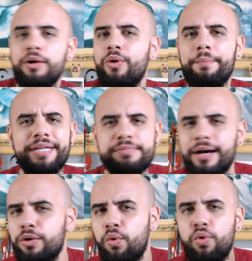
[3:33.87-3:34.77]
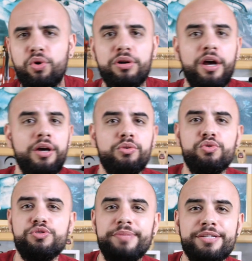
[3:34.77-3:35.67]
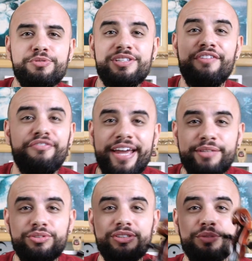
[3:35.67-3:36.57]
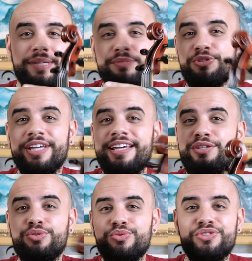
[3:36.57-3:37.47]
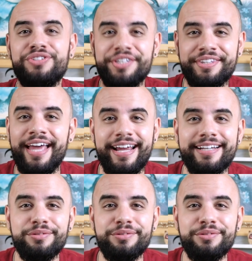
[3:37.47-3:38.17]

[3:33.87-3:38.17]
com a mesma cor, com os mesmos defeitos, os mesmos riscos que tem né,